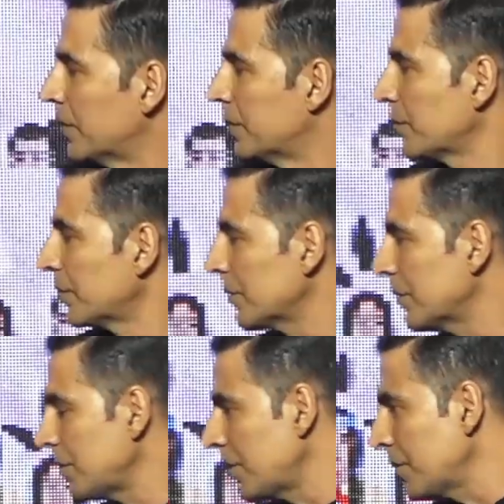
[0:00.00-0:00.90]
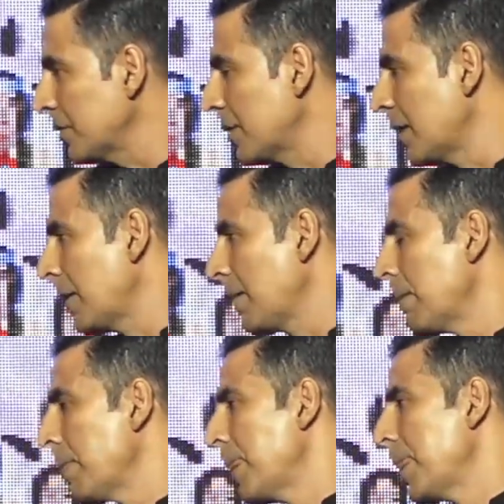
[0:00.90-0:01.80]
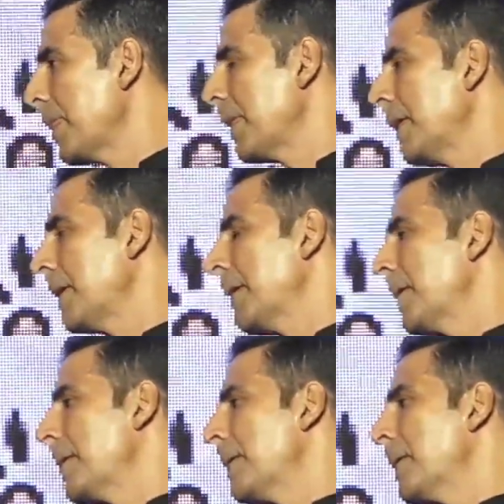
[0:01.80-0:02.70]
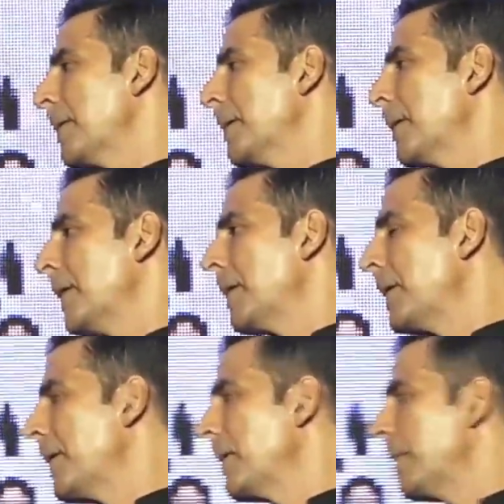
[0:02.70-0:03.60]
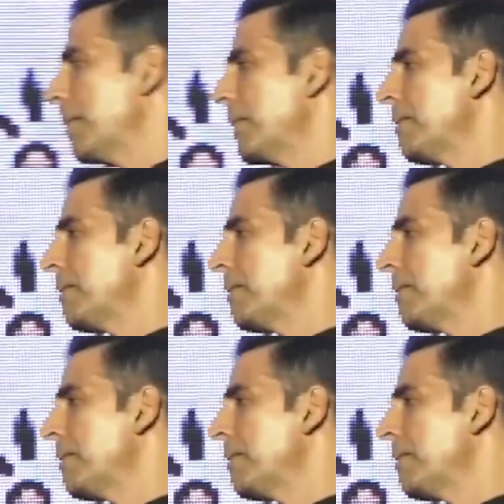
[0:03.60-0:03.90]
इसके बाद राजपूतों का प्रतिनिधि कहने वाली करणी सेना इस बात से